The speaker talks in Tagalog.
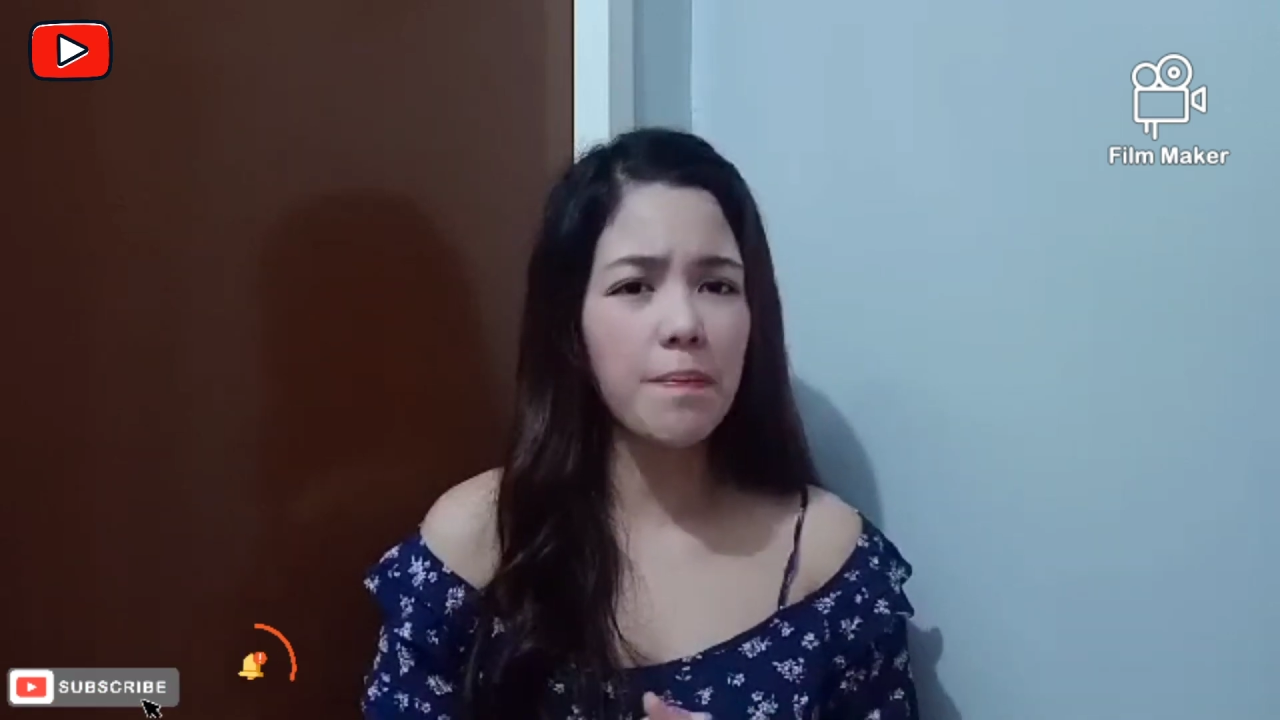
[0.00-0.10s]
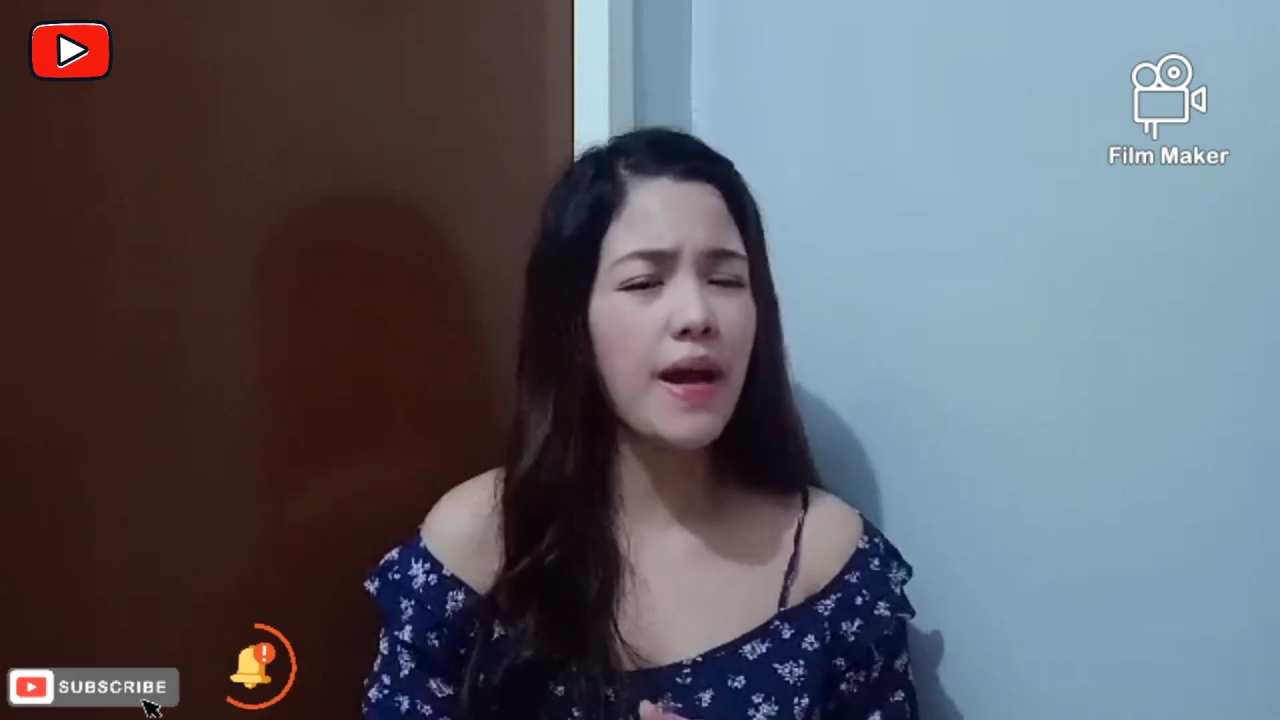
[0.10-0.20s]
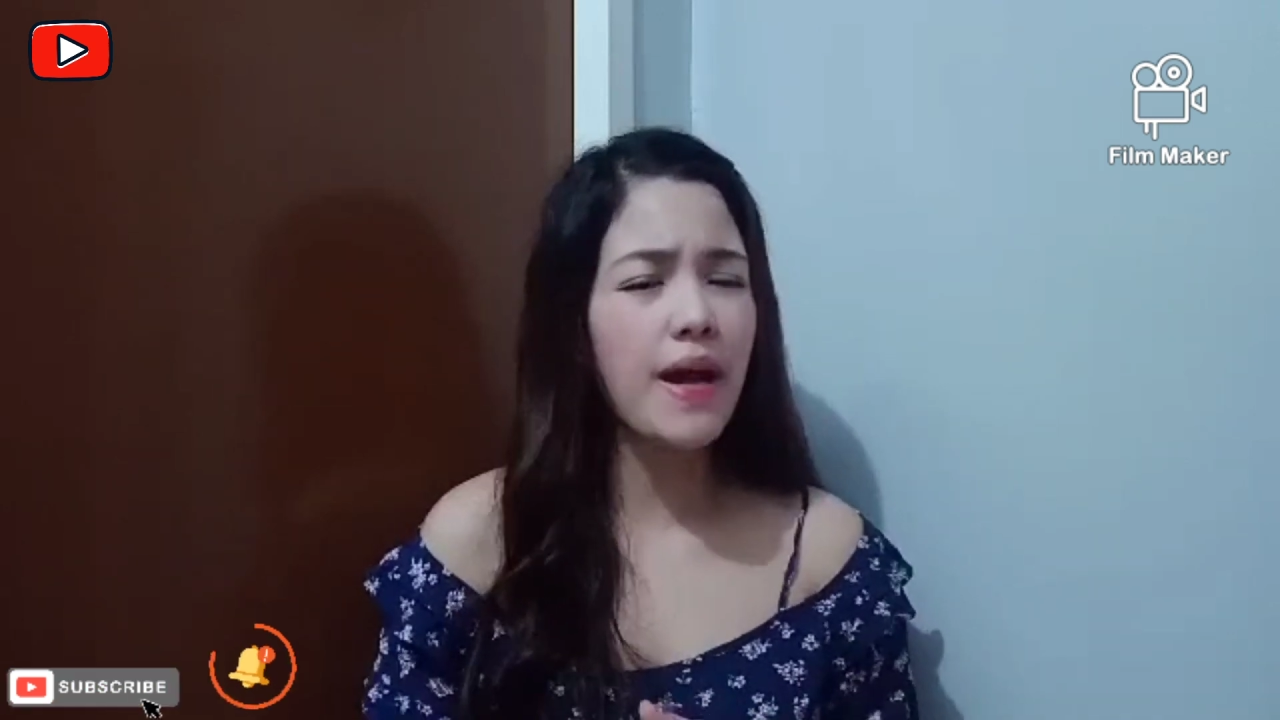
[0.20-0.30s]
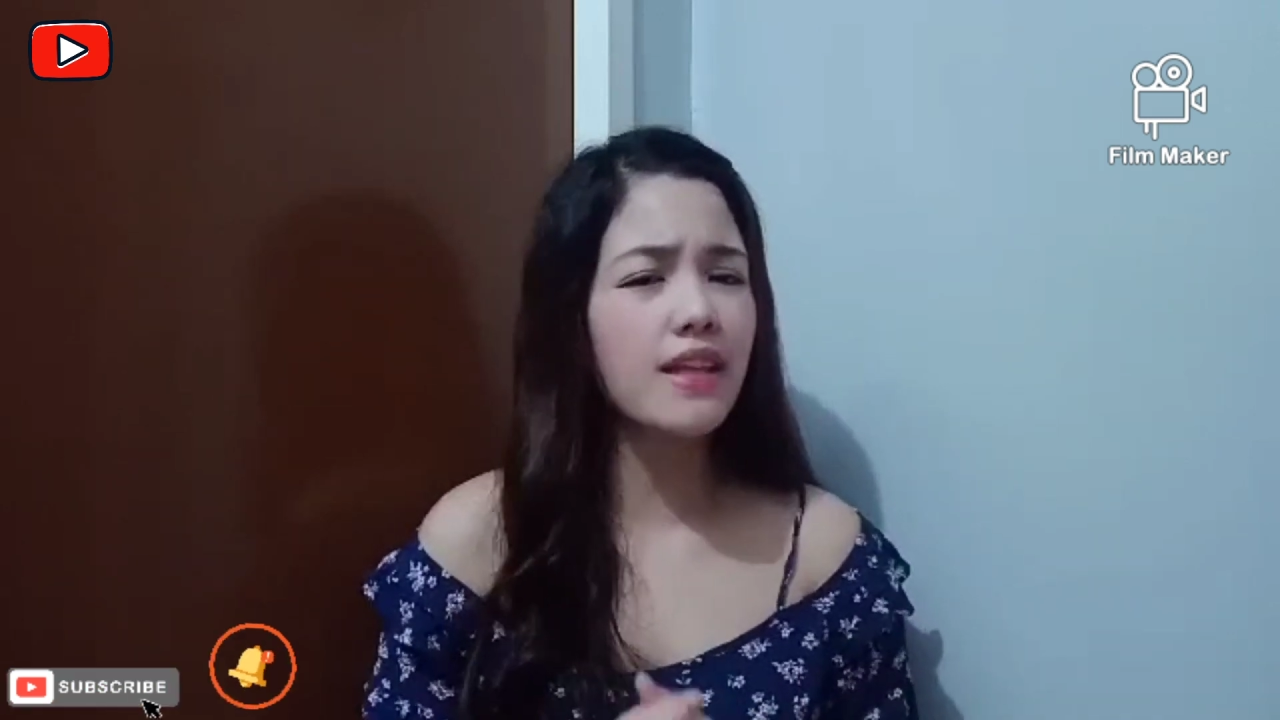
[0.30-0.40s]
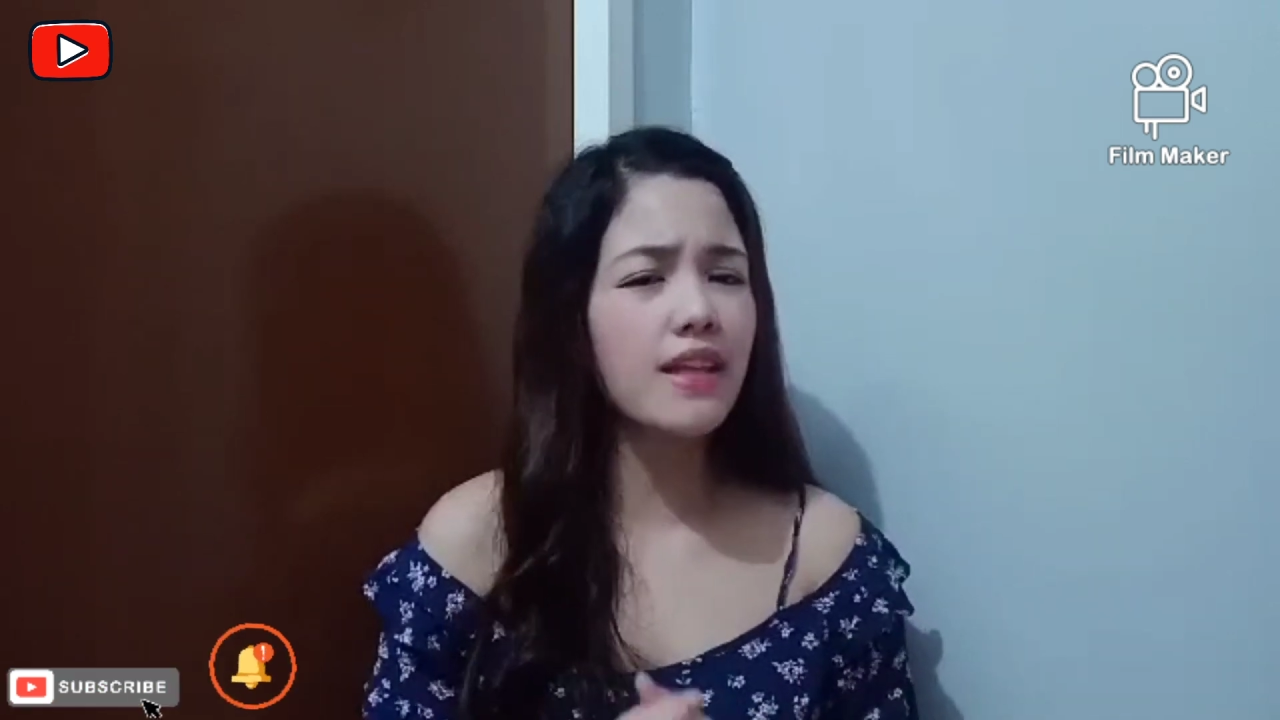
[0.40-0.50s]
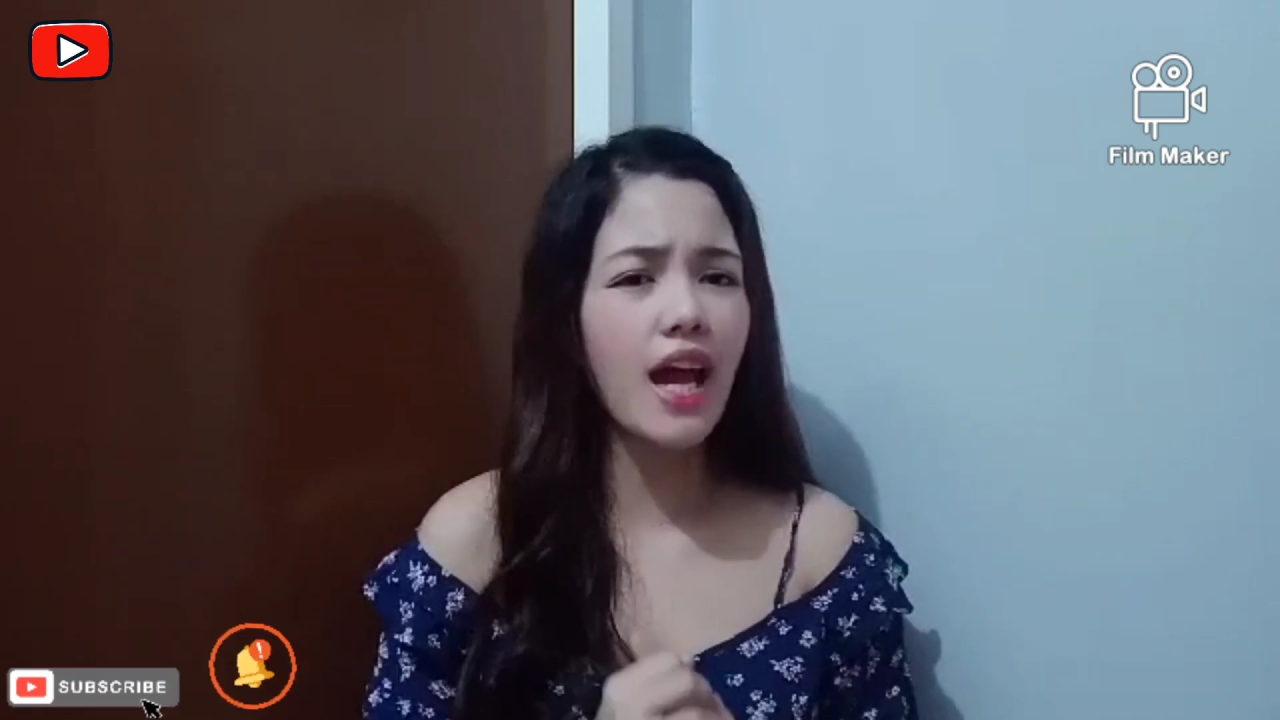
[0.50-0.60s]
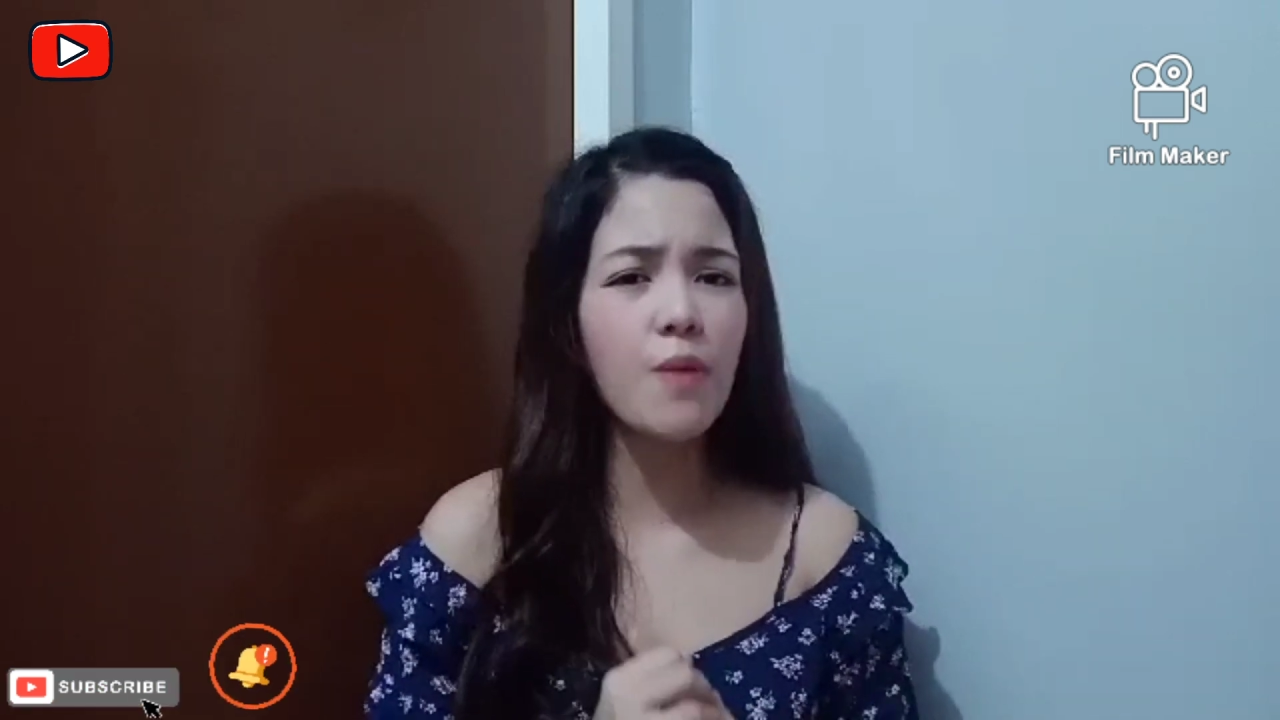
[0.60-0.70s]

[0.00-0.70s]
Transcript: para tayong